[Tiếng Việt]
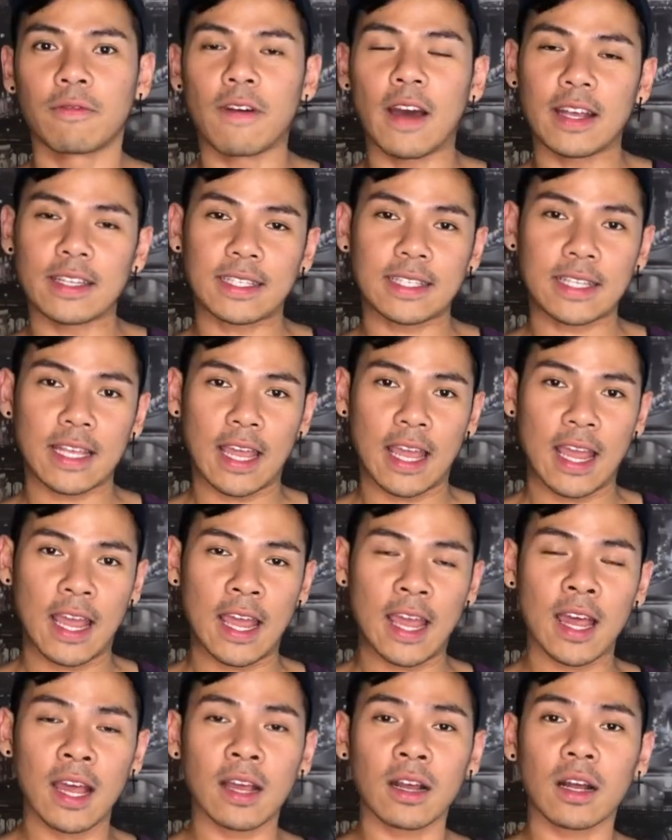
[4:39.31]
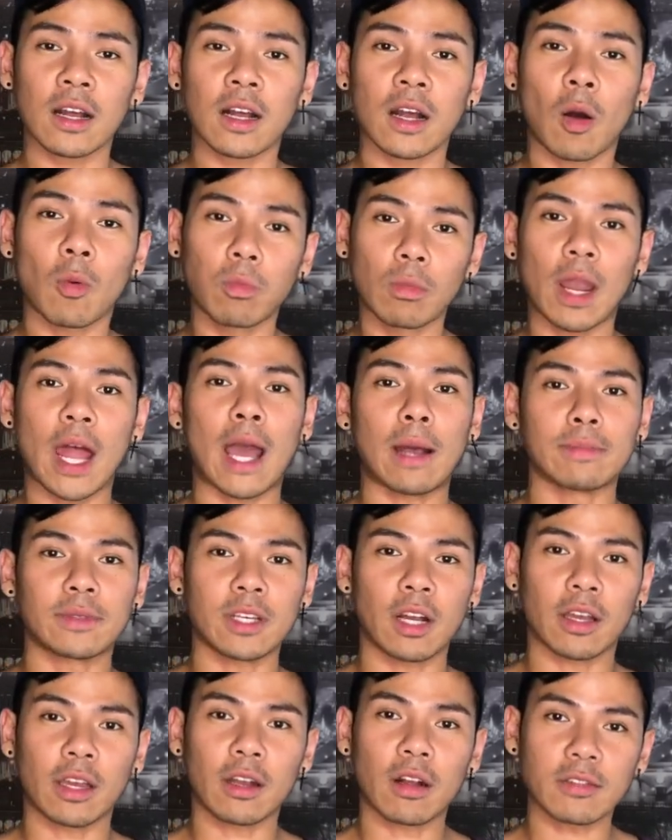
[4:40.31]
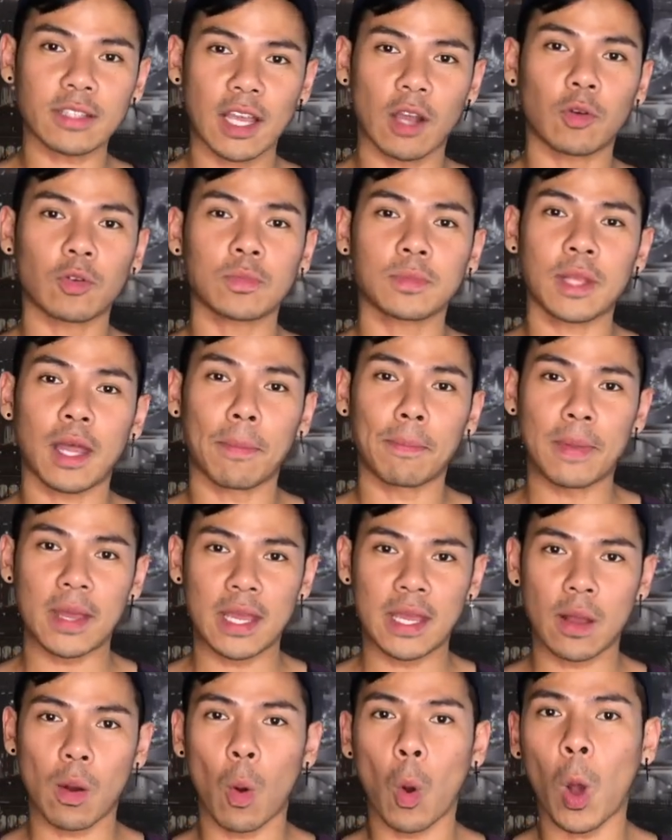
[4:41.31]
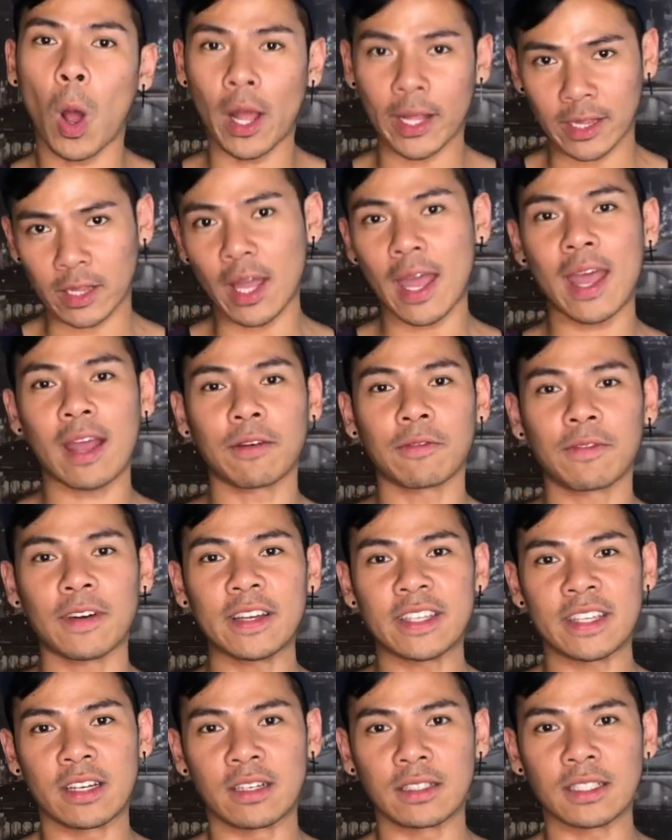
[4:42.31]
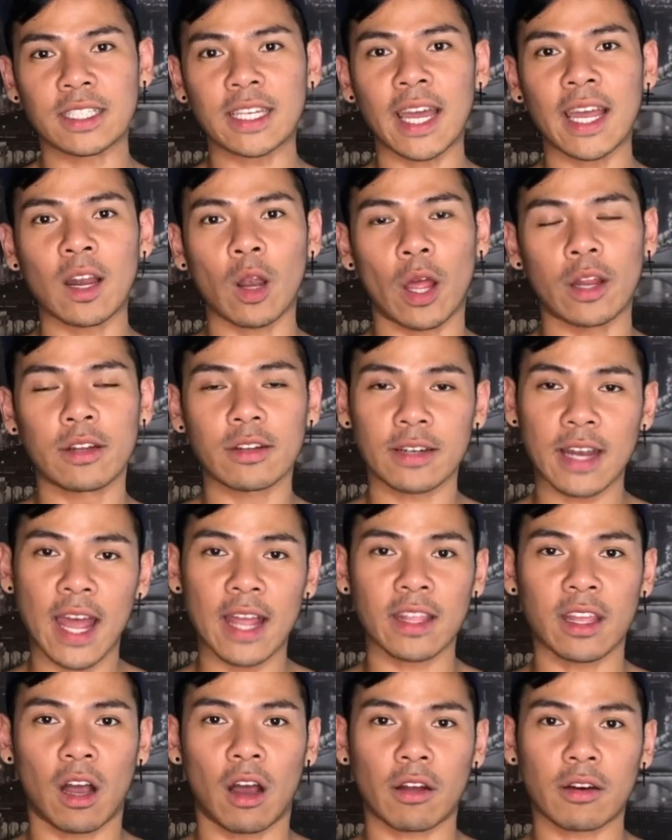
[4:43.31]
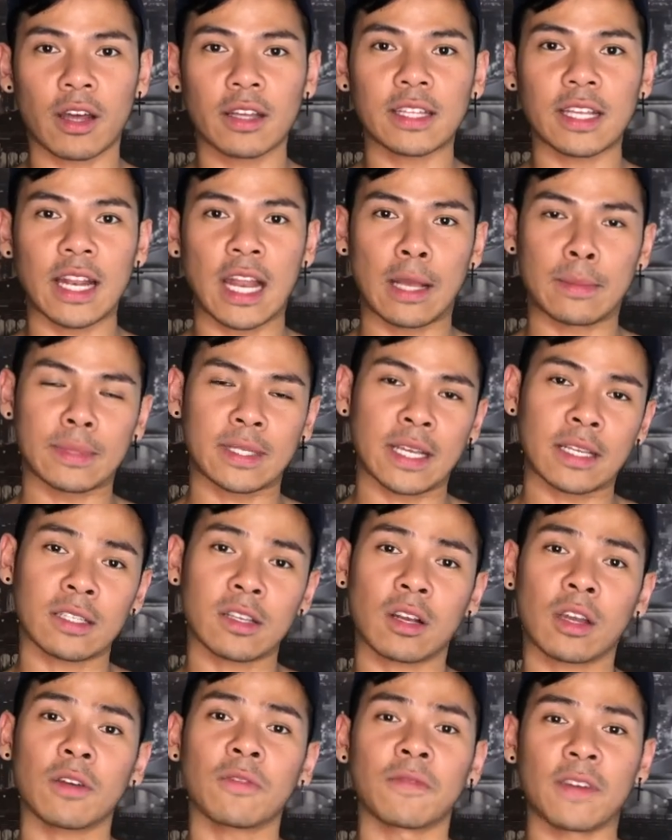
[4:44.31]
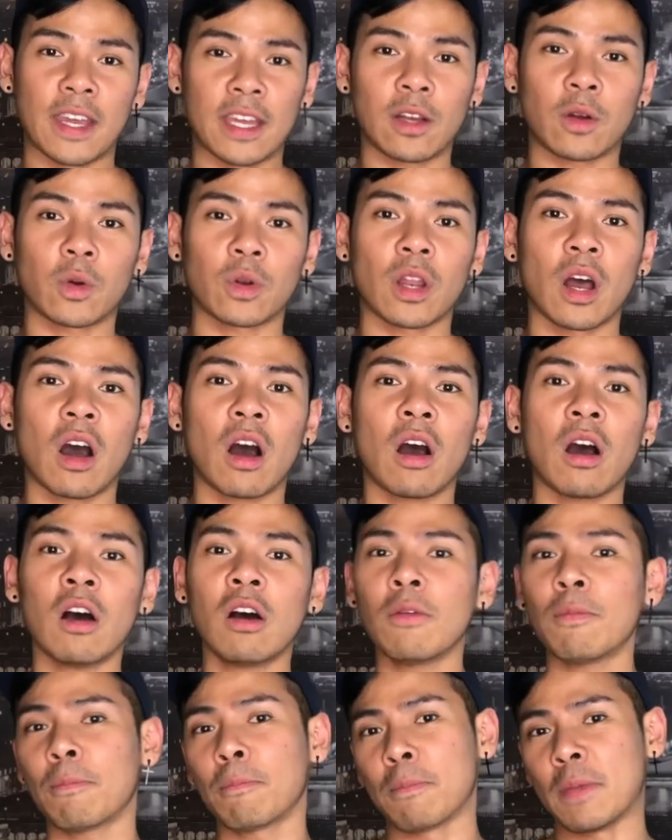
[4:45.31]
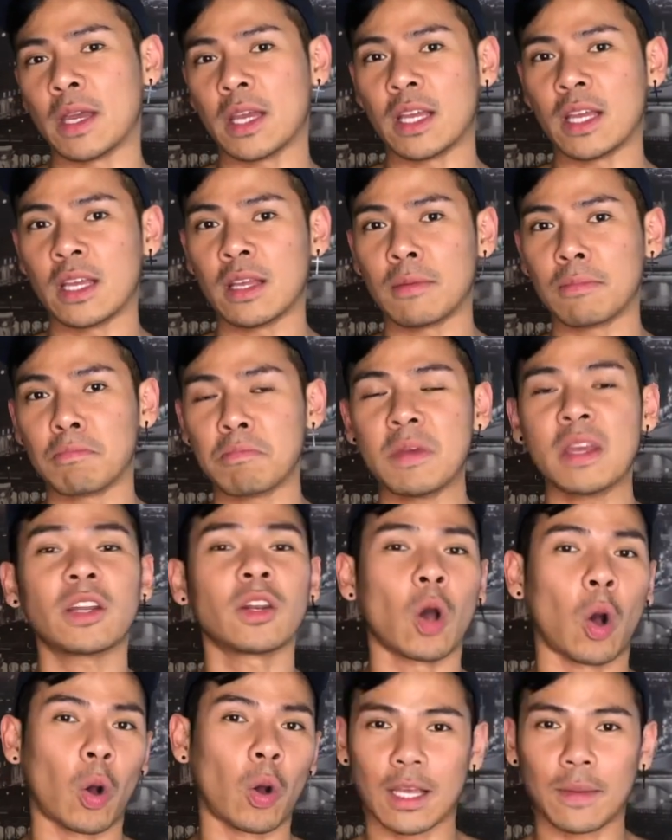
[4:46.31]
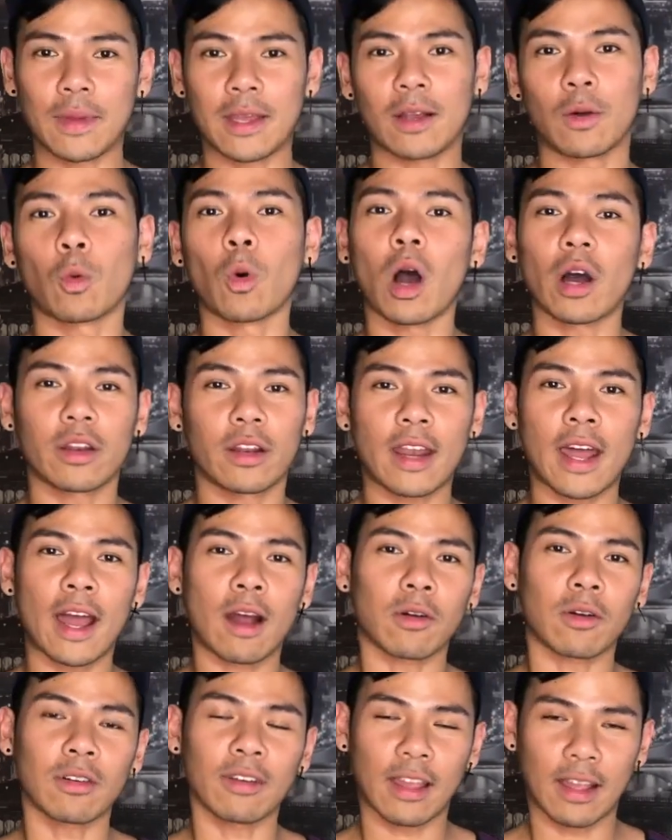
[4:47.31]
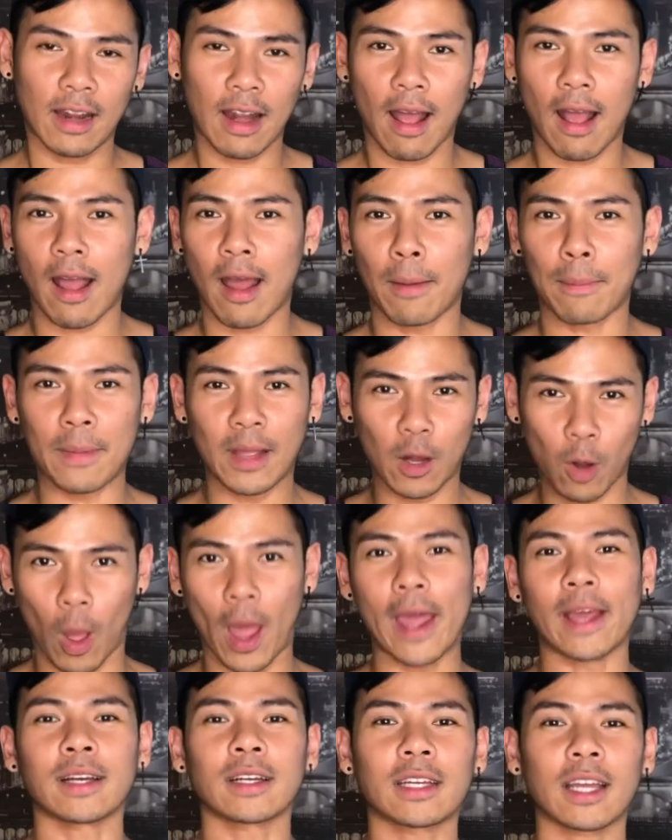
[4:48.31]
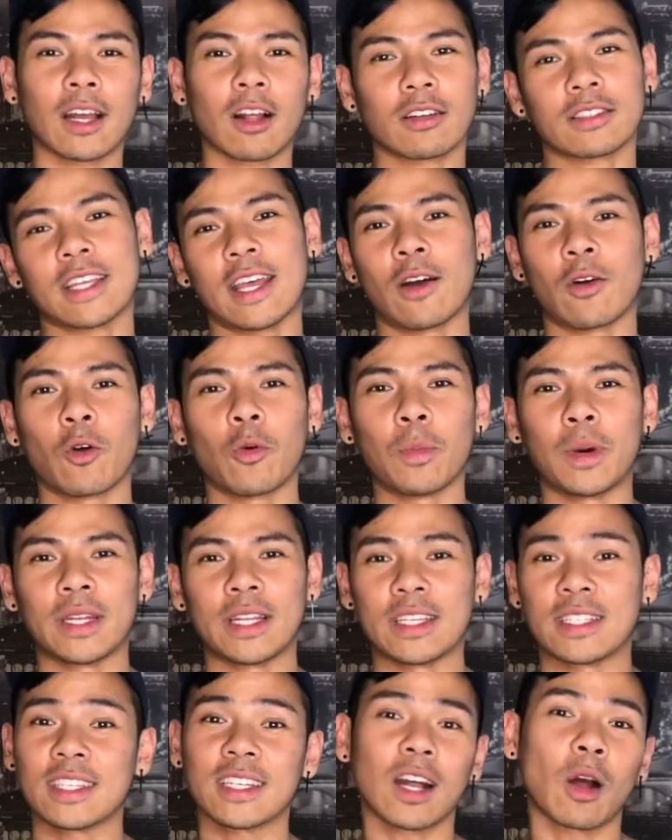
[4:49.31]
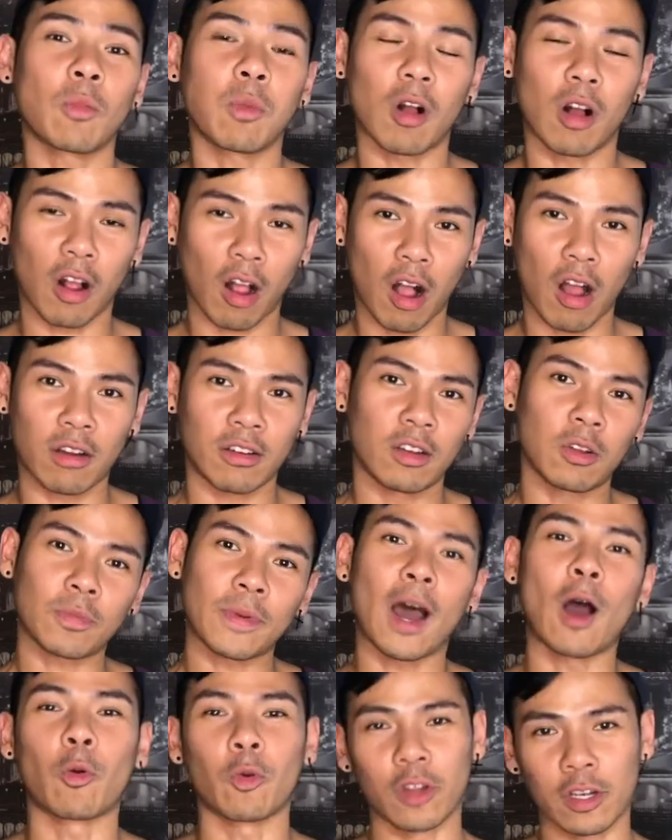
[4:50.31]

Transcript: và sẽ không làm cho cái cocktail của chúng ta bị hòa tan với những cái loại nước đá nhỏ đó thì làm sẽ cho cái vị của nó bị biến đổi sẽ bị water down có nghĩa là bị loãng cái cocktail của mình thì sẽ không còn ngon như lúc đầu